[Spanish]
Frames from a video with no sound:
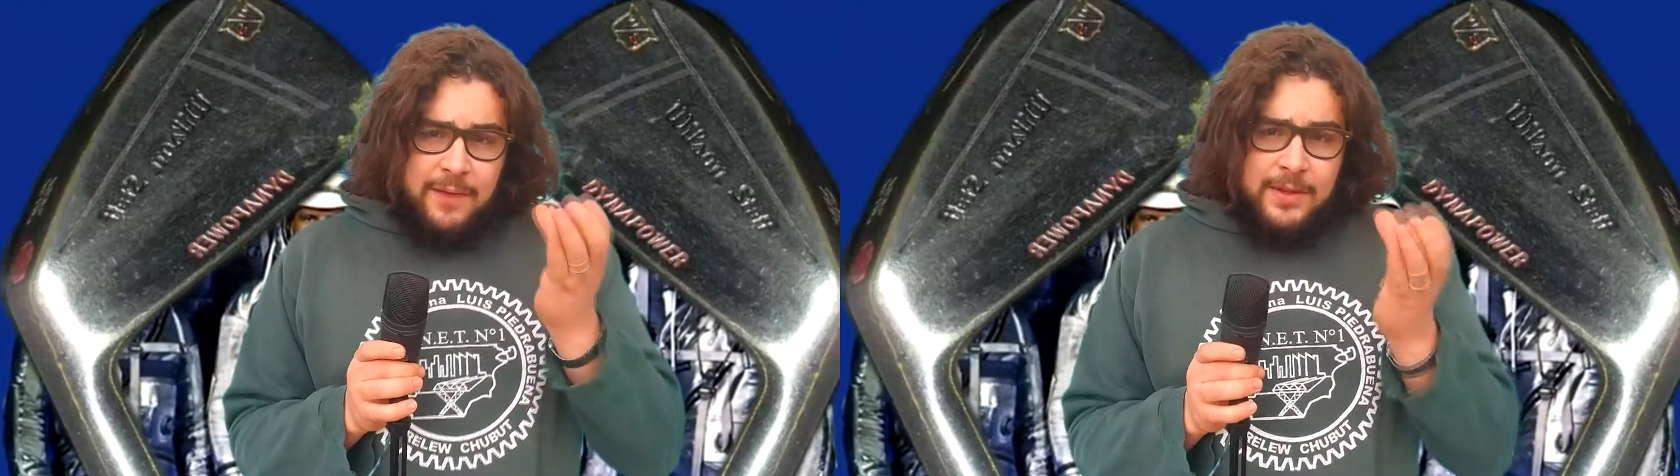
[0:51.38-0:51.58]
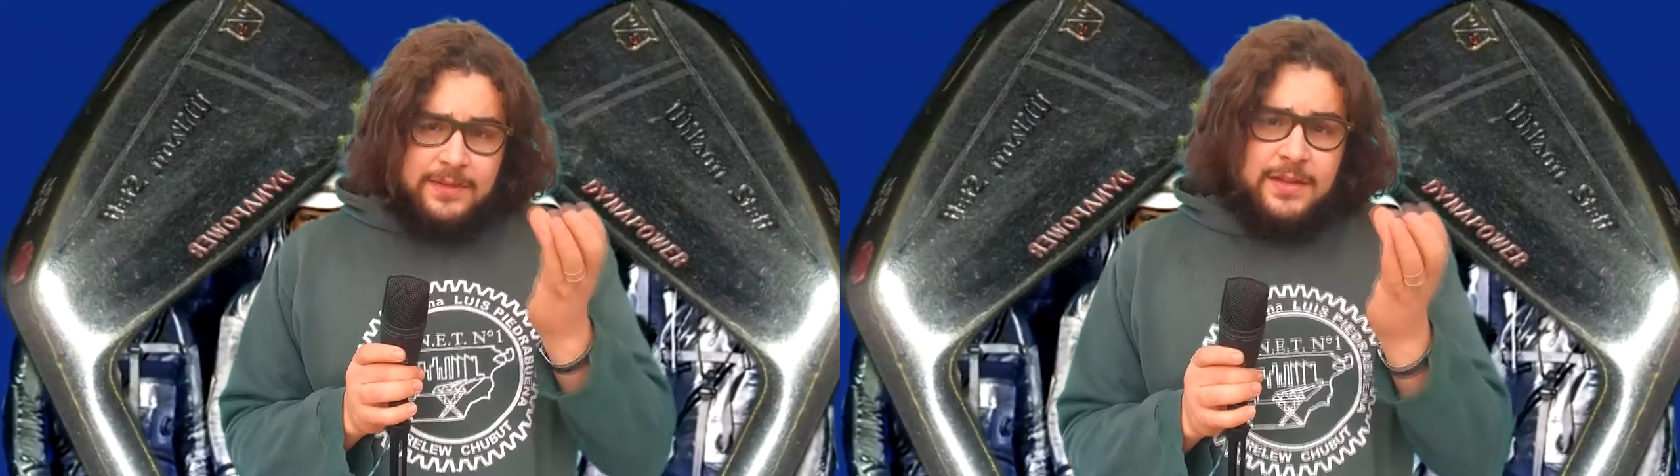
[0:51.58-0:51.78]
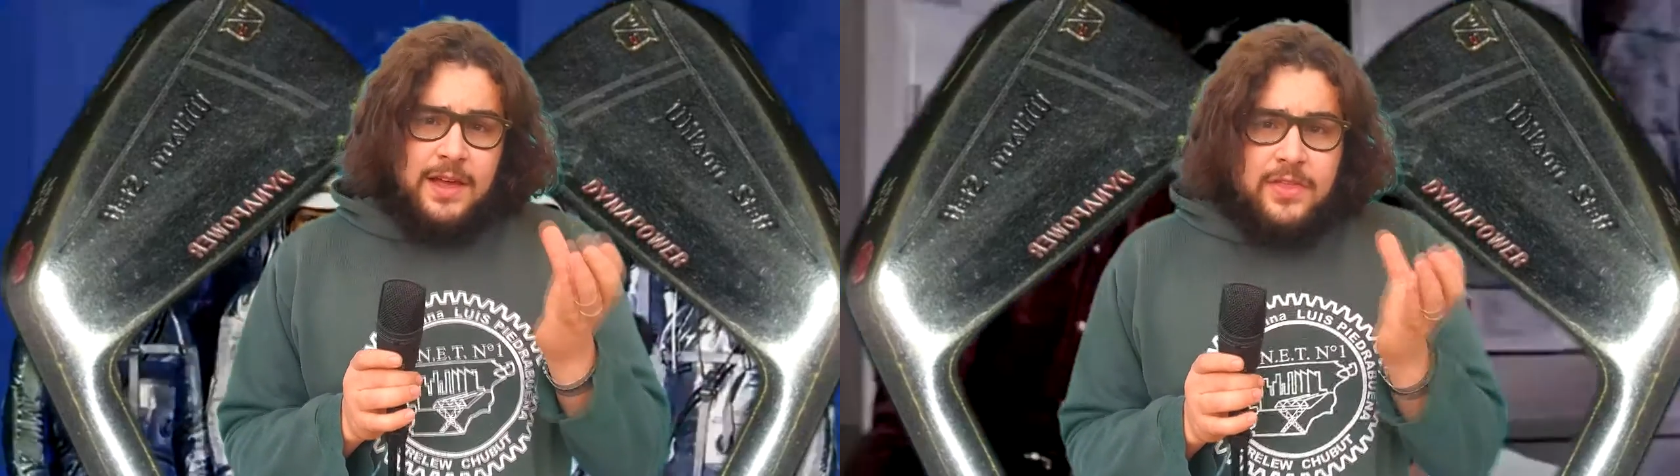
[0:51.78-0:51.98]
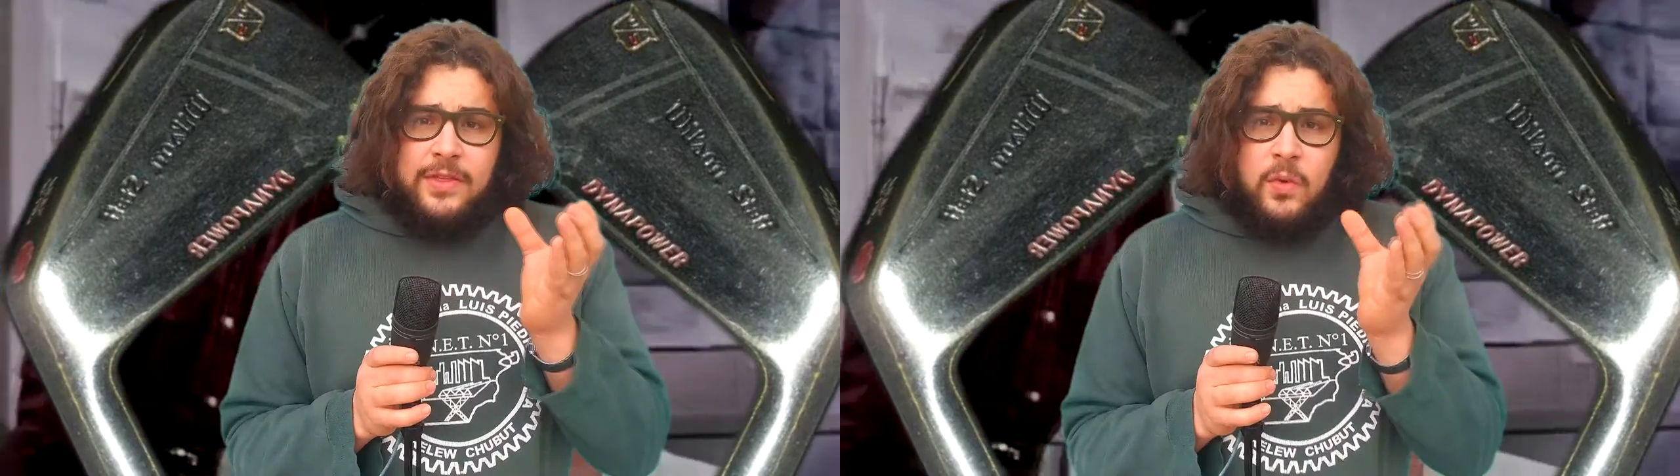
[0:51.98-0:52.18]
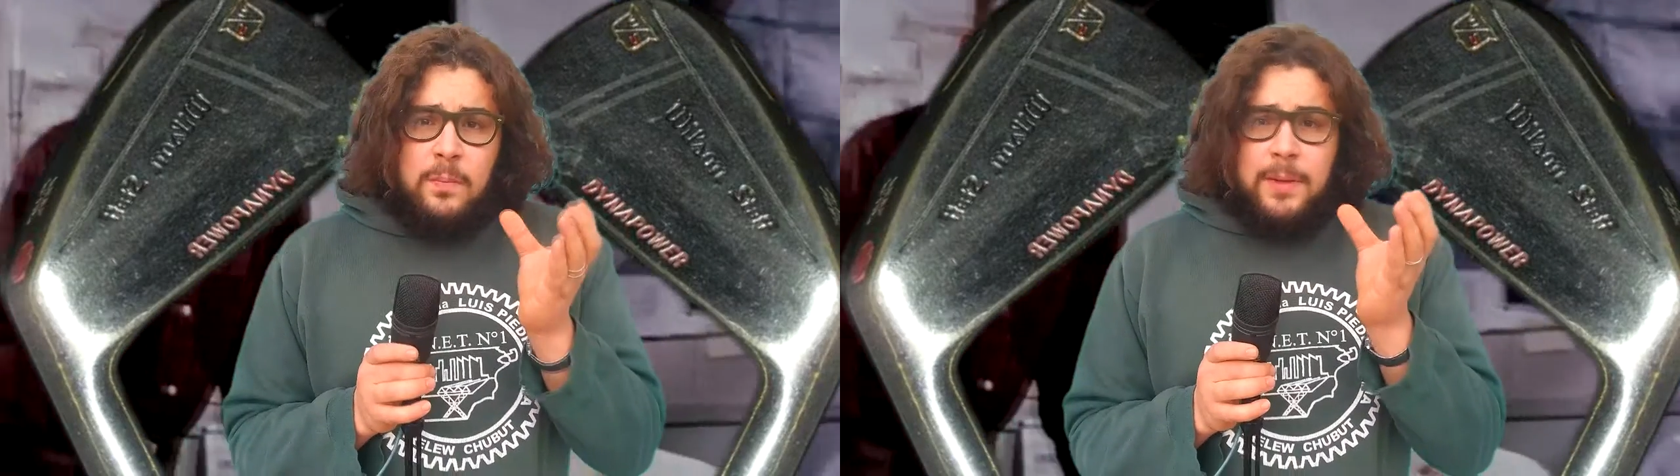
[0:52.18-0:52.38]
cabeza
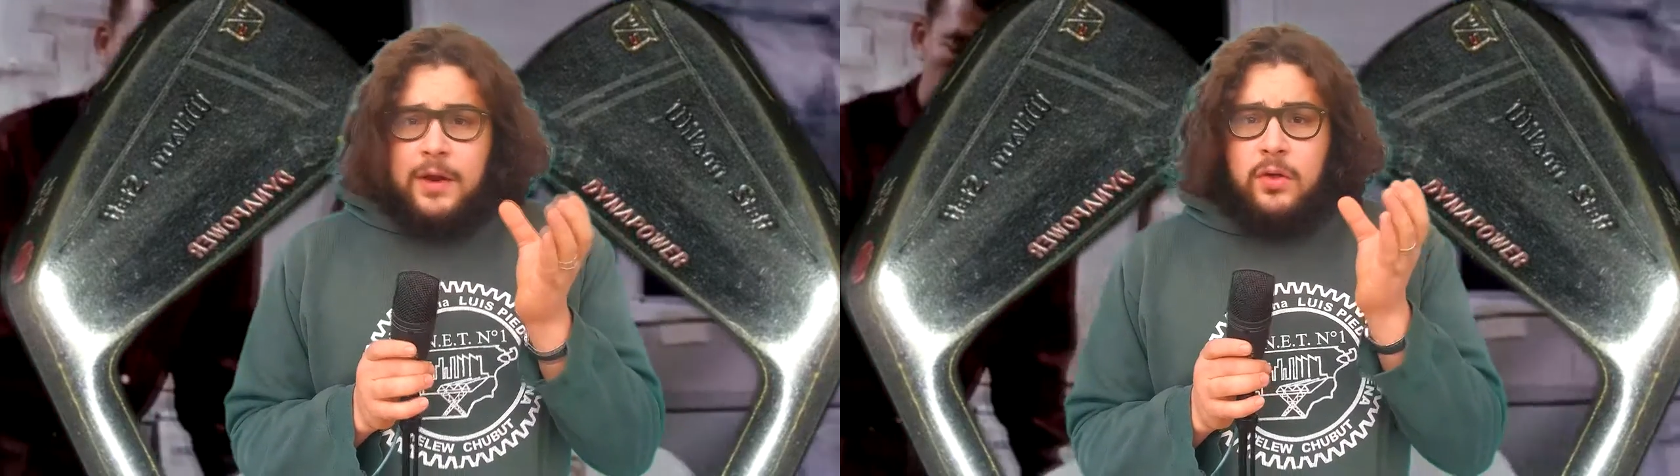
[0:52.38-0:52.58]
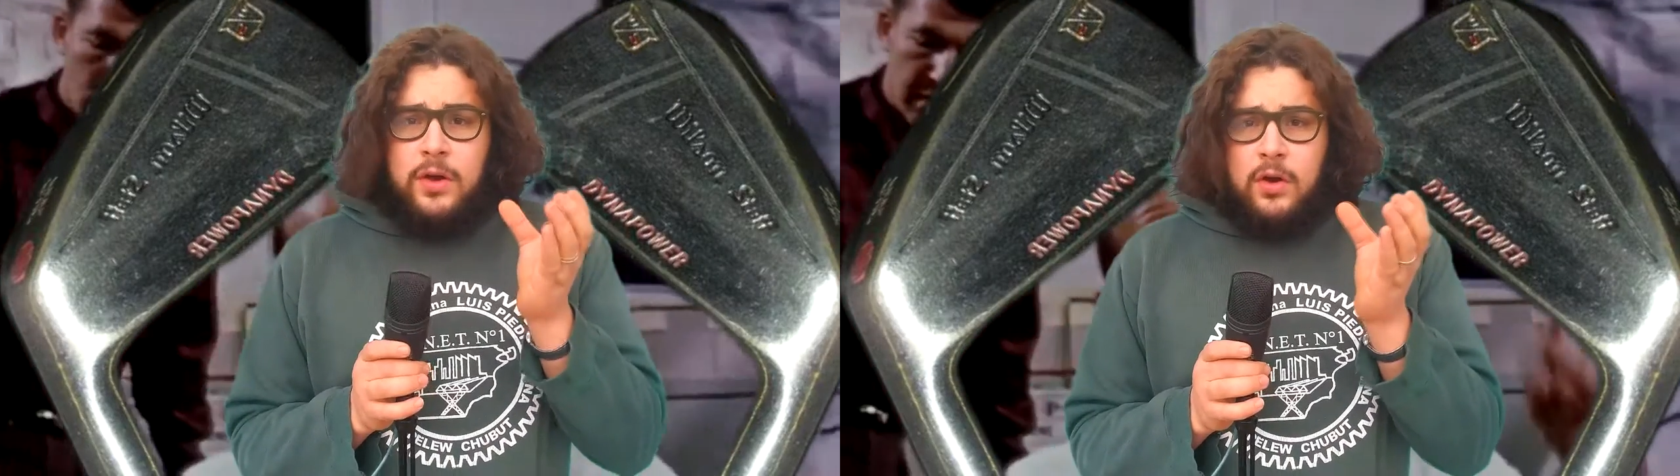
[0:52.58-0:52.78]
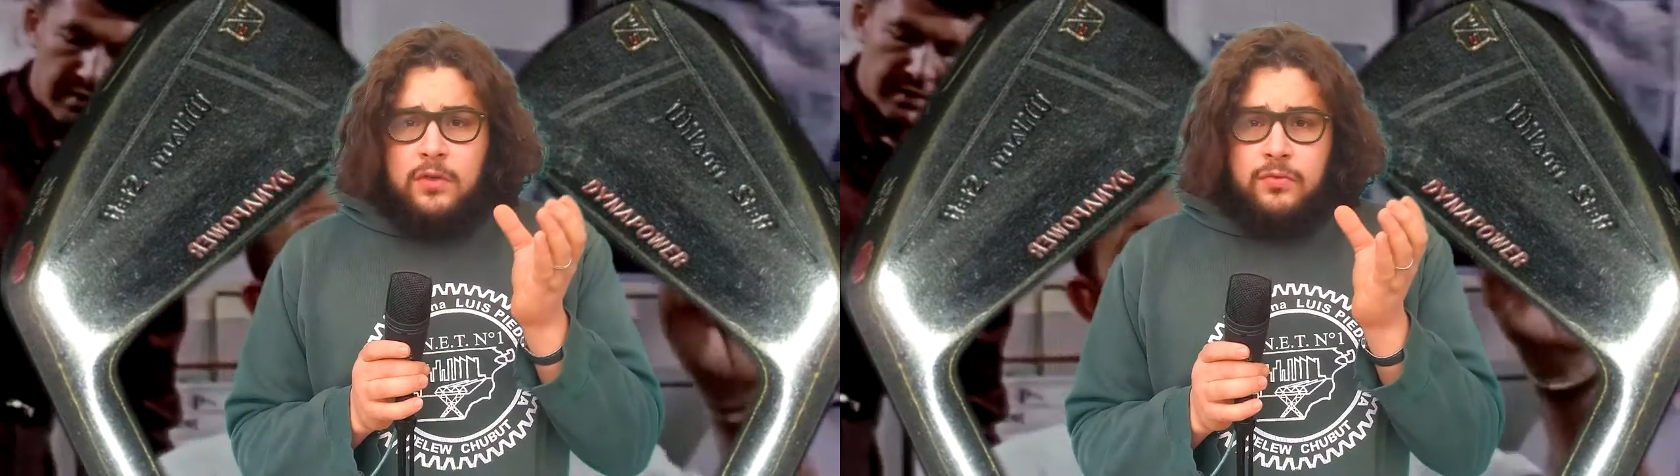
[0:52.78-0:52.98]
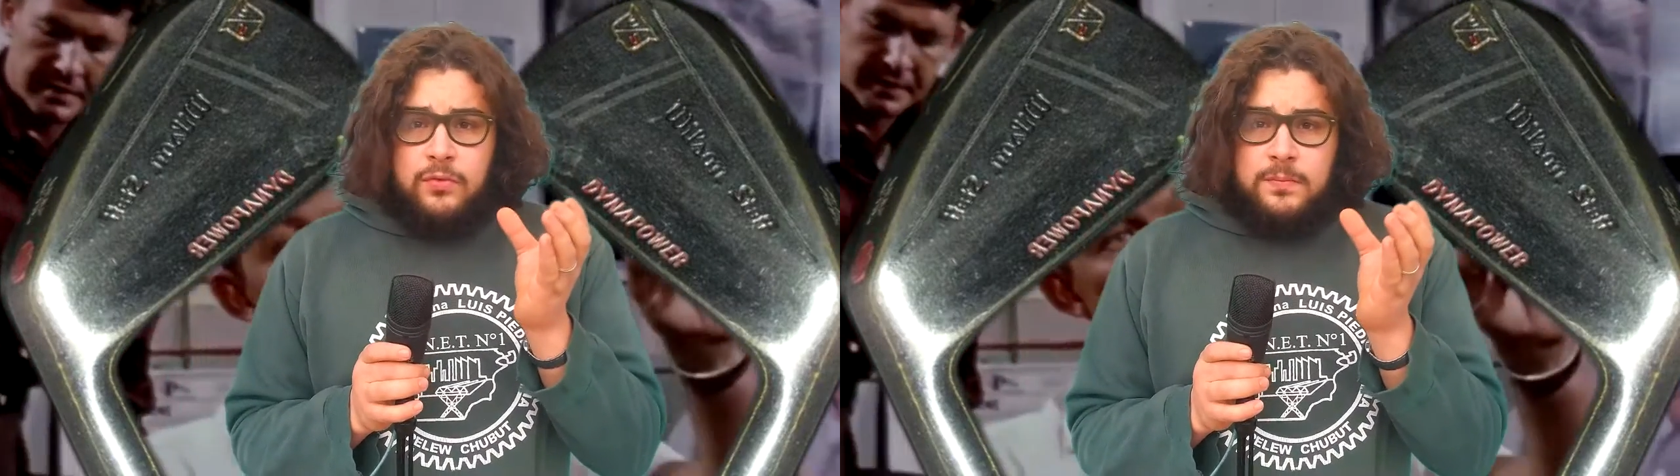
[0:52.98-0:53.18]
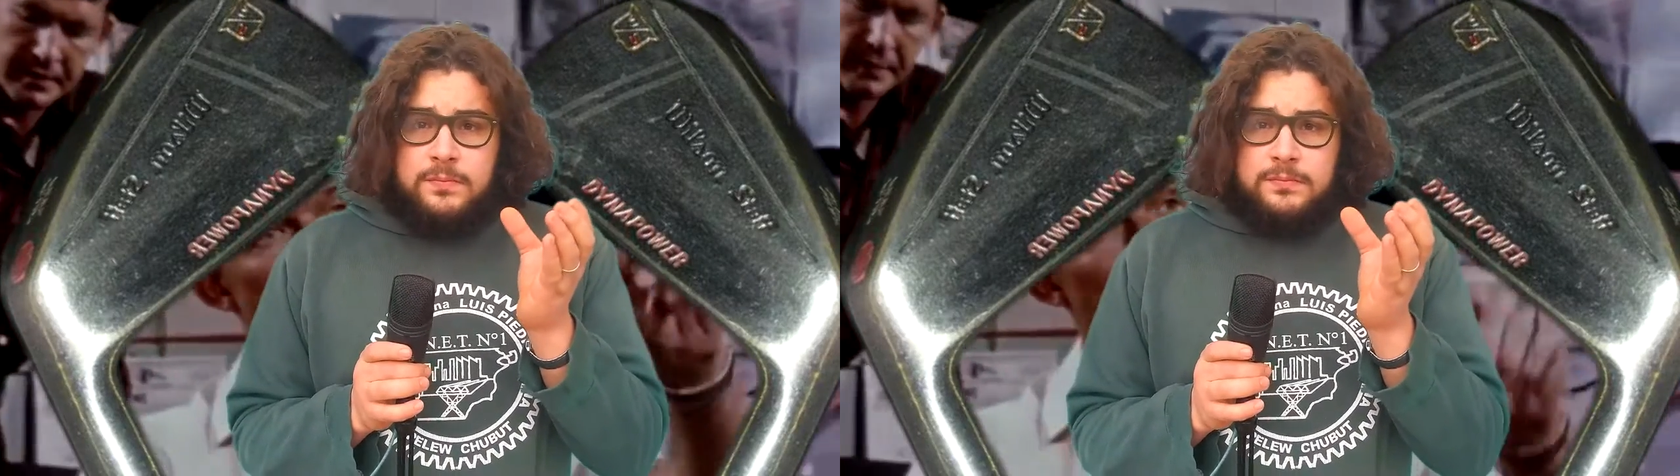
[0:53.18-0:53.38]
de un palo de golf